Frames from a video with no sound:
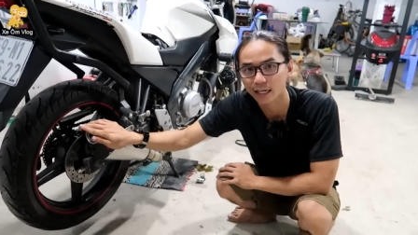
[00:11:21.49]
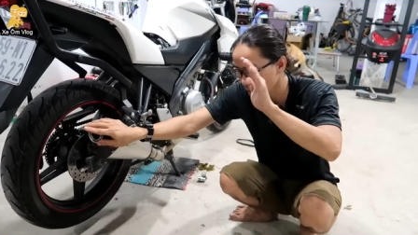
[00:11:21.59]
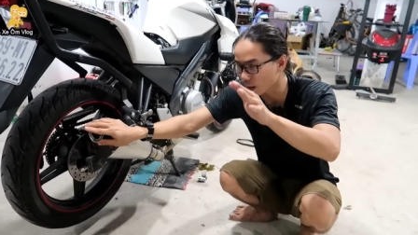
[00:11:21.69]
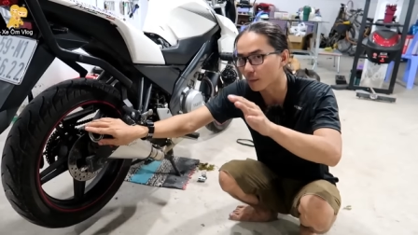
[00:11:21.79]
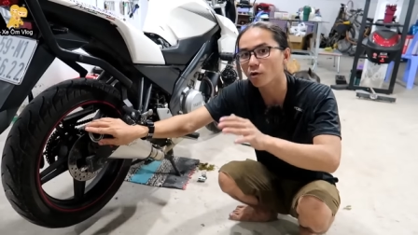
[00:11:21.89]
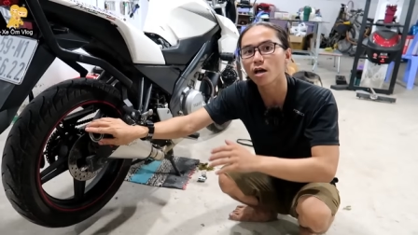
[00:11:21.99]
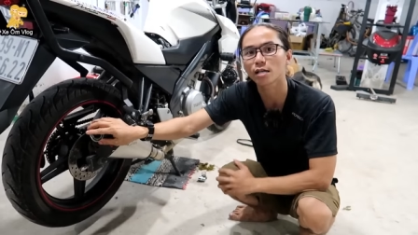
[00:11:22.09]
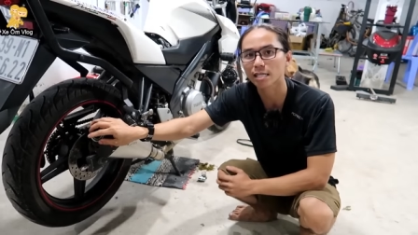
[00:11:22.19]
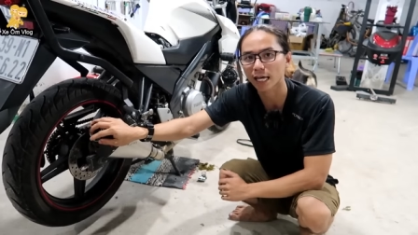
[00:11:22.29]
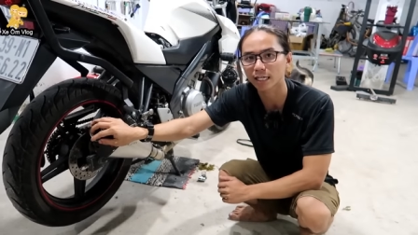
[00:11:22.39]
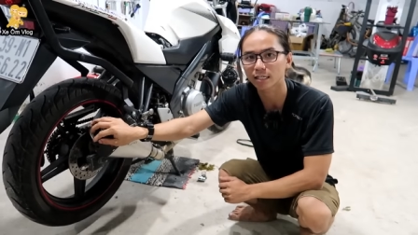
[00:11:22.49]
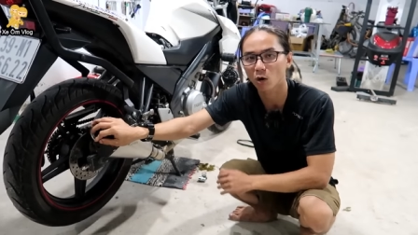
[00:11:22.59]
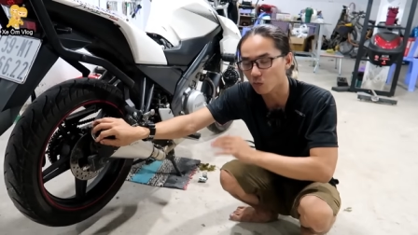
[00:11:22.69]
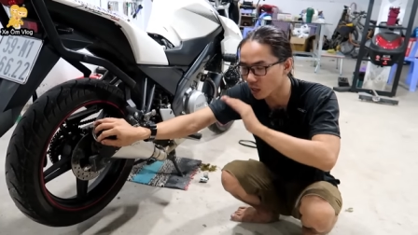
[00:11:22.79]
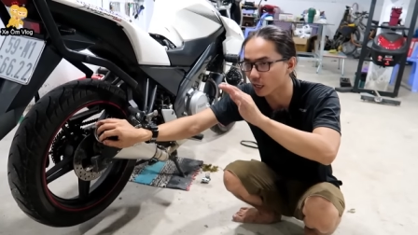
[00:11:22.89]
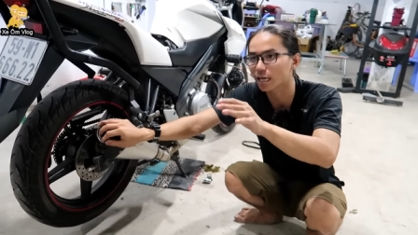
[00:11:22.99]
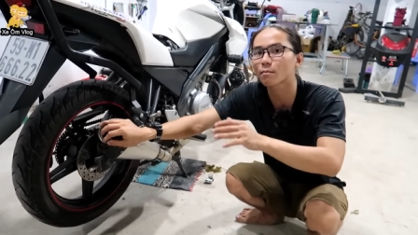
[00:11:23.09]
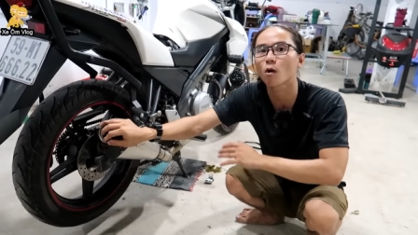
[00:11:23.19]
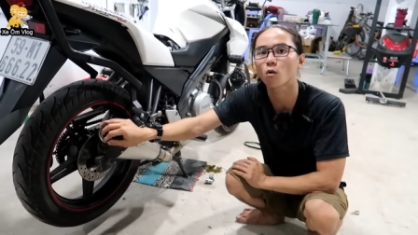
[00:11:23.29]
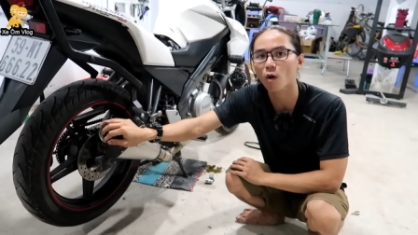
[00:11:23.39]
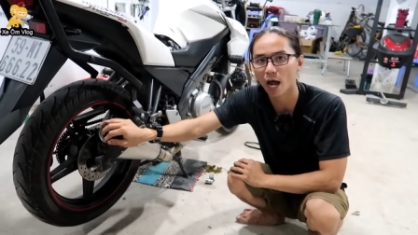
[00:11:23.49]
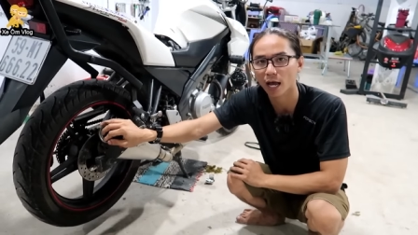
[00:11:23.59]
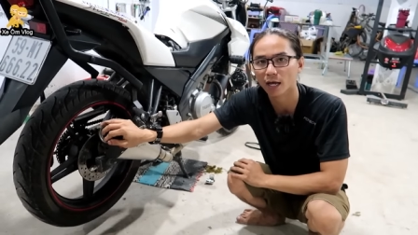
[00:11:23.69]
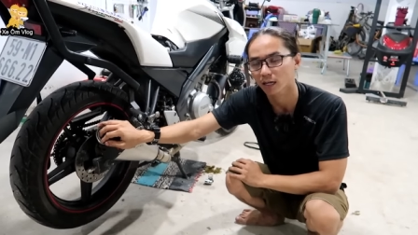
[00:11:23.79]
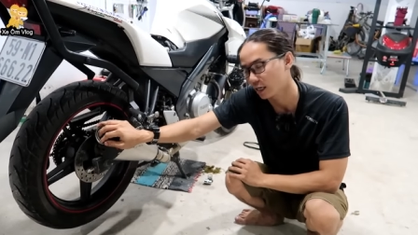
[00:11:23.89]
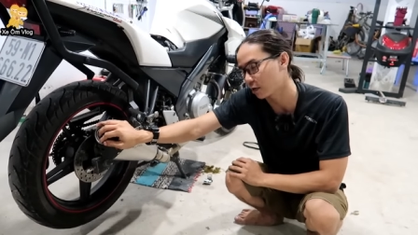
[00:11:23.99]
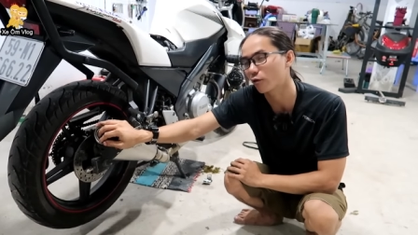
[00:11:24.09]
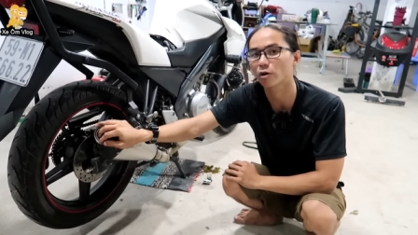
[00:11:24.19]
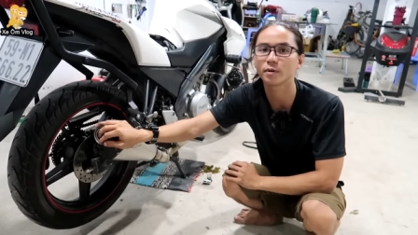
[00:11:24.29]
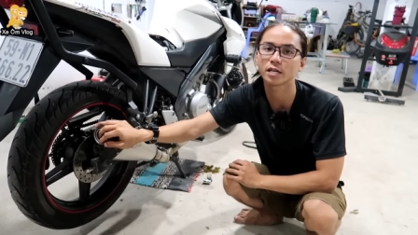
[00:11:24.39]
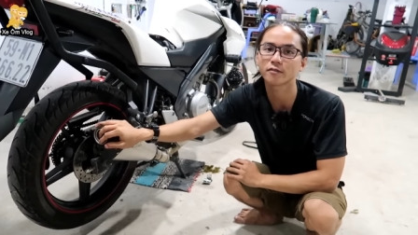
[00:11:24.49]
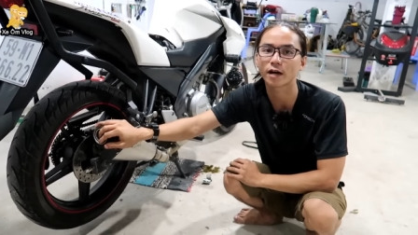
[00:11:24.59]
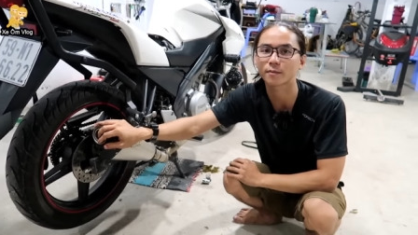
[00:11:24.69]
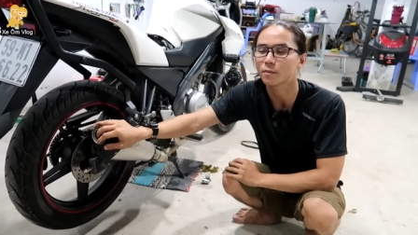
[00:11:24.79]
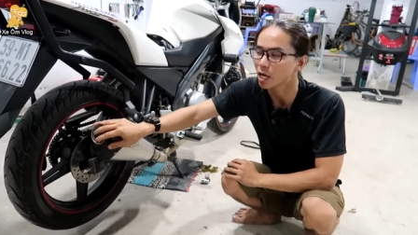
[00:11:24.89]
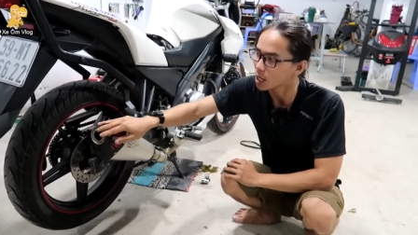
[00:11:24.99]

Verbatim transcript: đừng bao giờ chạy cũng đừng dắt bộ qua lời khuyên của mình là như vậy